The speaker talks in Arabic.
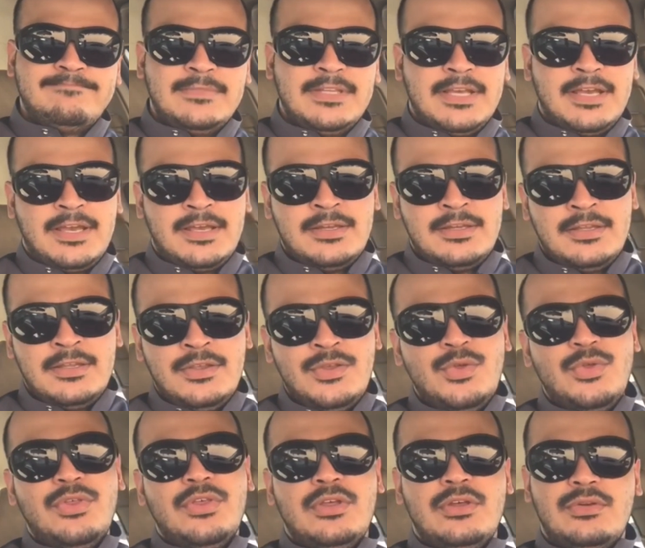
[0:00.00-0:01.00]
يعني
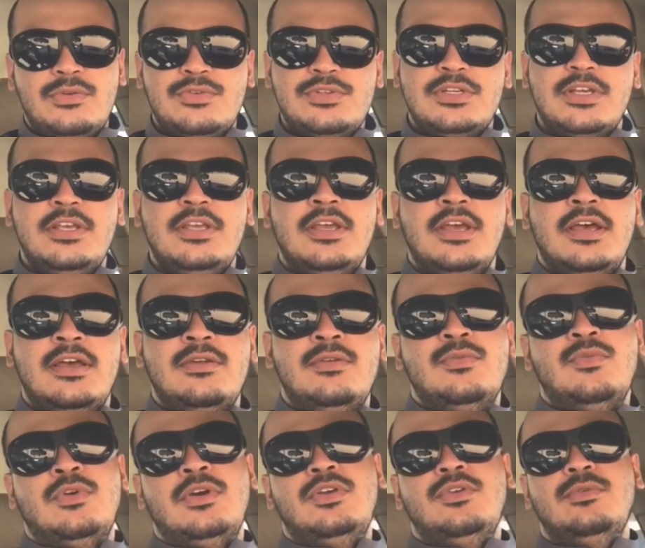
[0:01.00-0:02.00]
يظهر شيئا
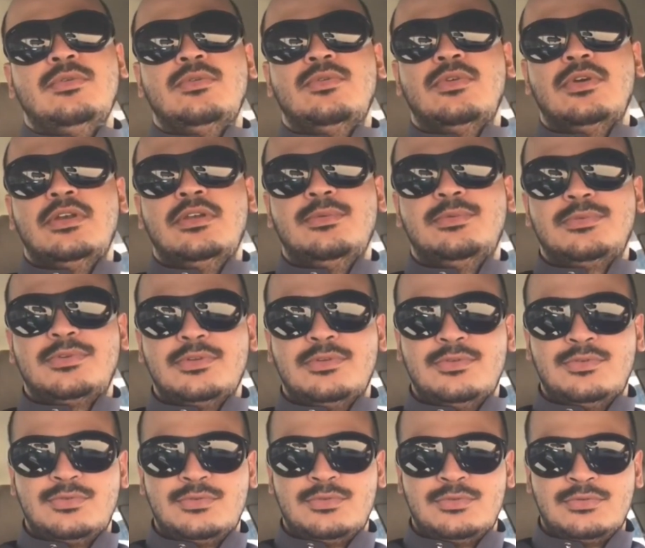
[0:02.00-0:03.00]

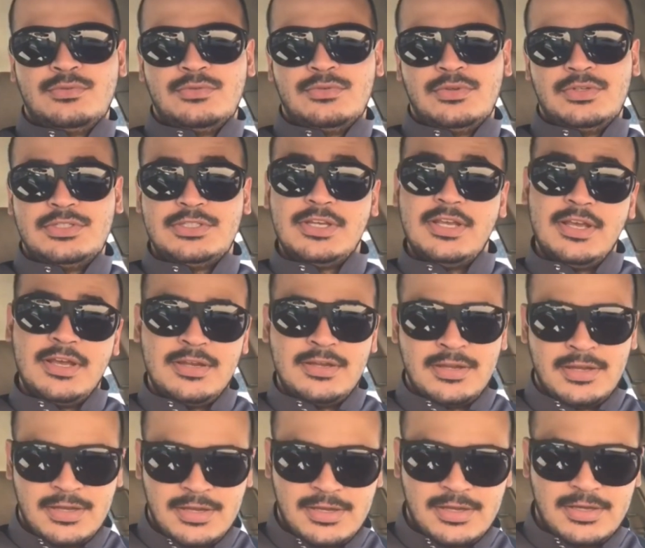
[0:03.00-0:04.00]
ويبطن شيئا
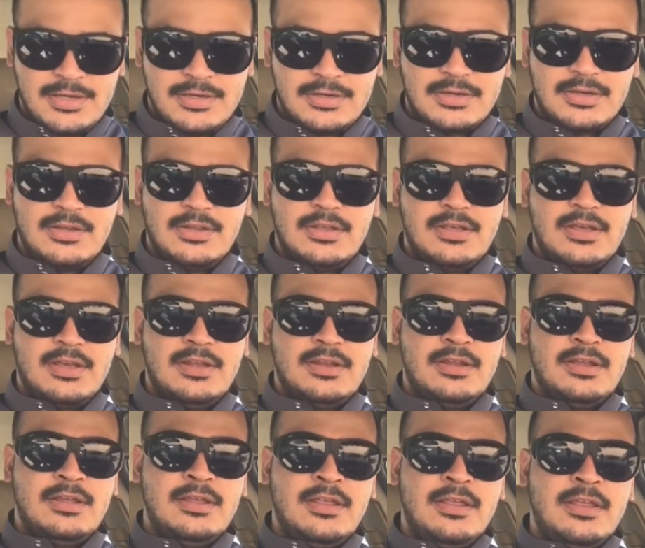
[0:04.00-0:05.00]
آخر
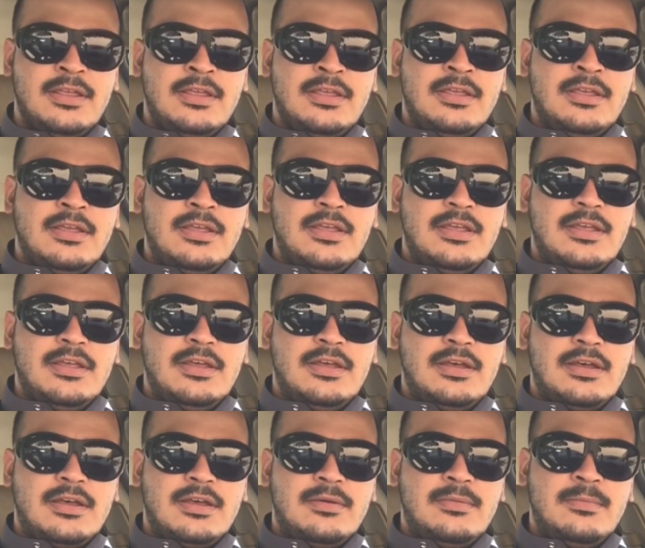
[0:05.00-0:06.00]
كان
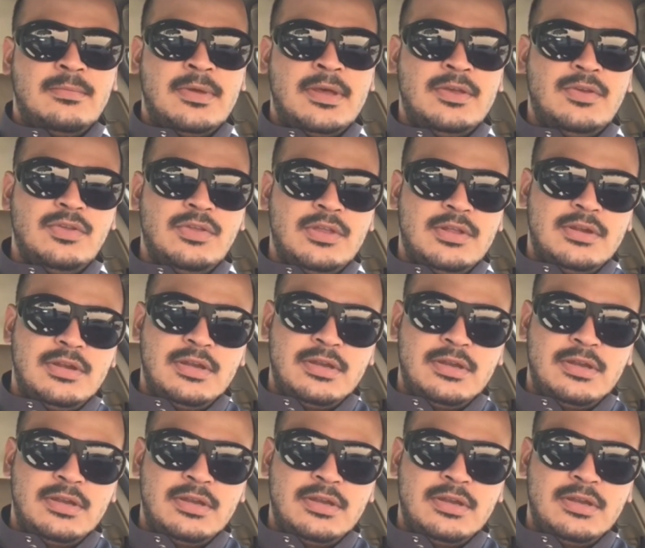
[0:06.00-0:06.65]
آه، ما يظهر